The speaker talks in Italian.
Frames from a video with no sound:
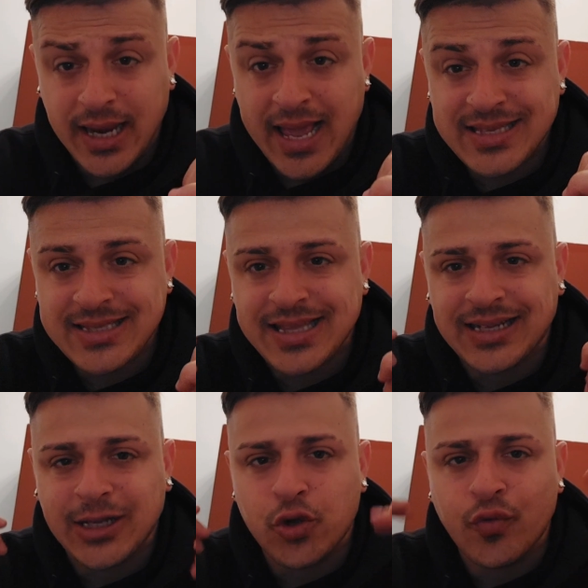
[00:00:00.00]
è
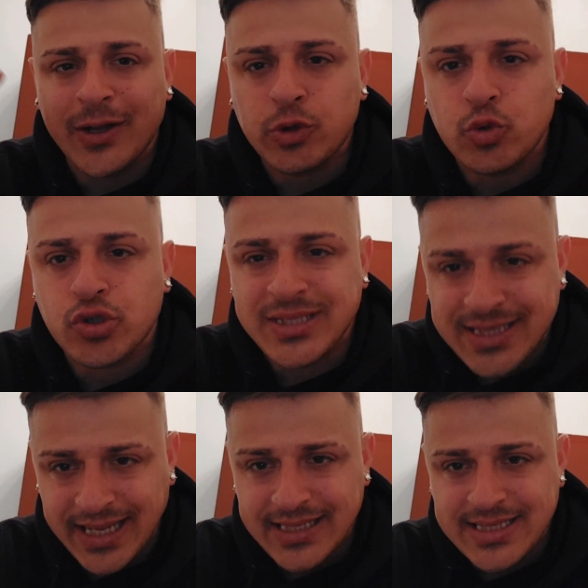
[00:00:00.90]
stata Juventus
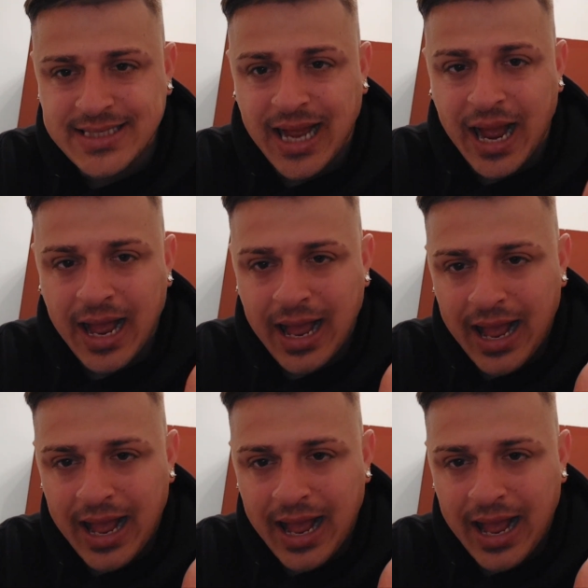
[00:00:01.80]
stessa